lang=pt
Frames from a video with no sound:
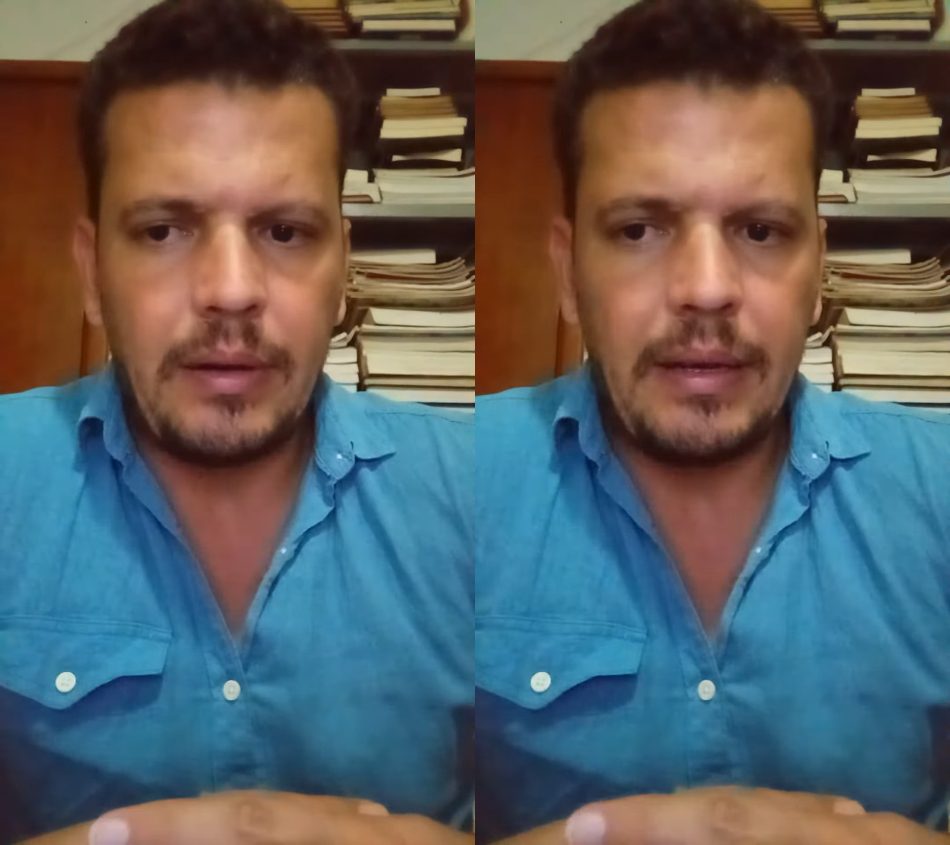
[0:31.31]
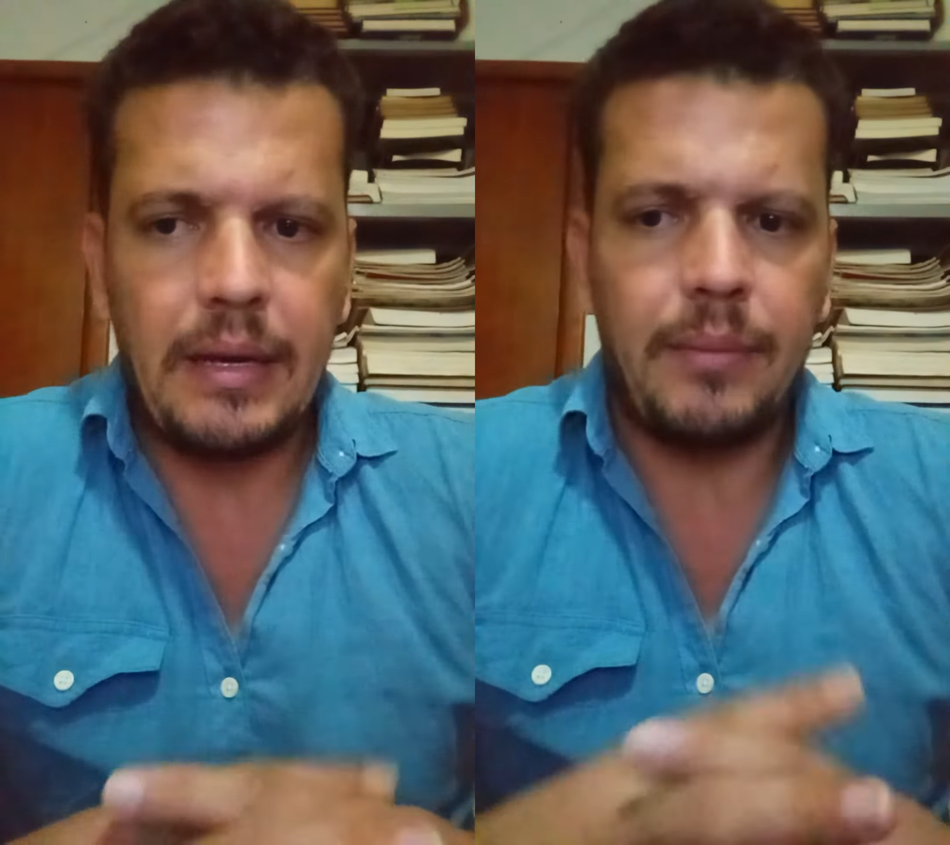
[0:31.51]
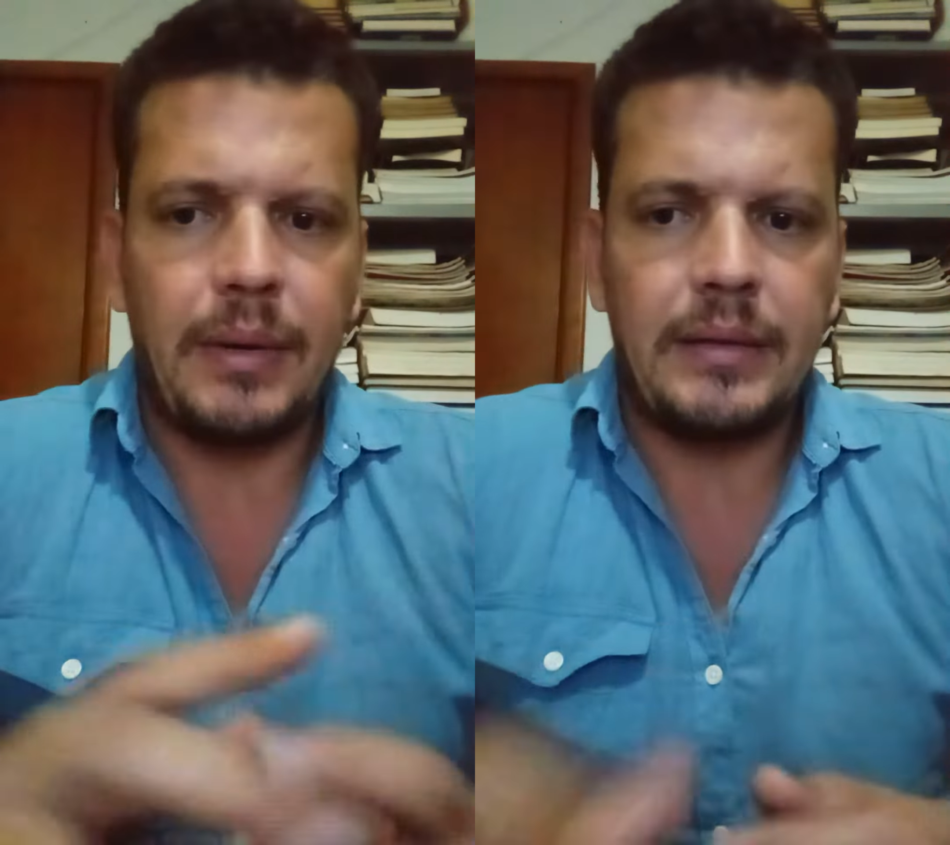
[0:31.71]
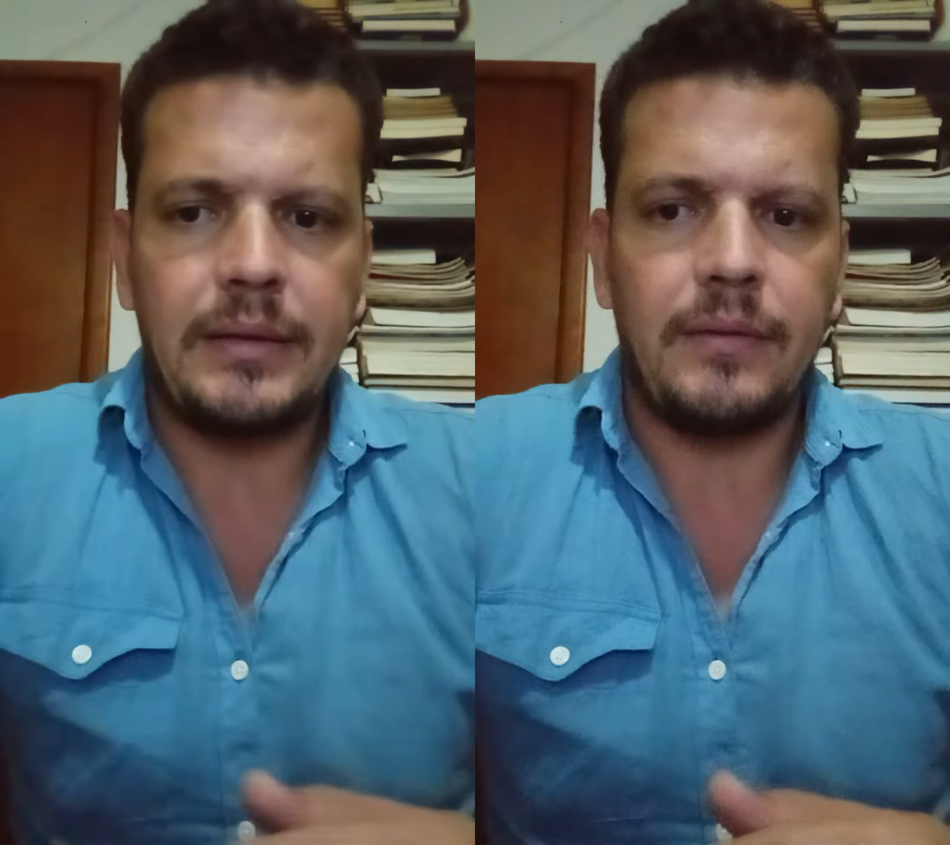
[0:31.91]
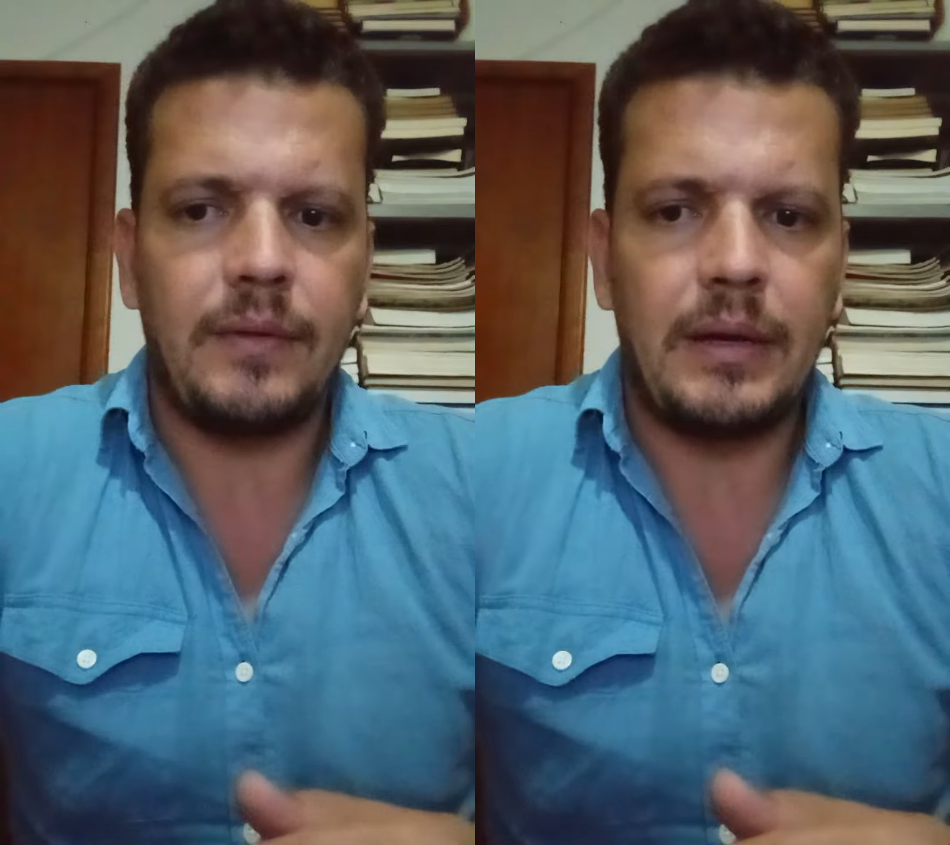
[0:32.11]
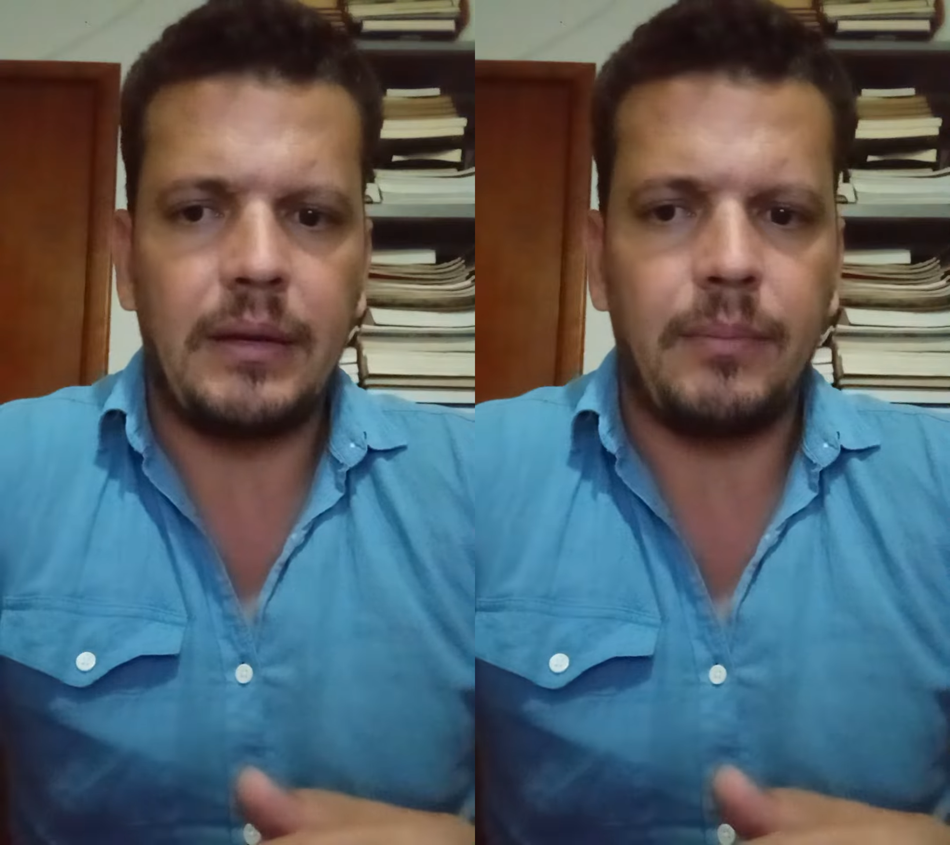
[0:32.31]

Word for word: é a guerra mais severa e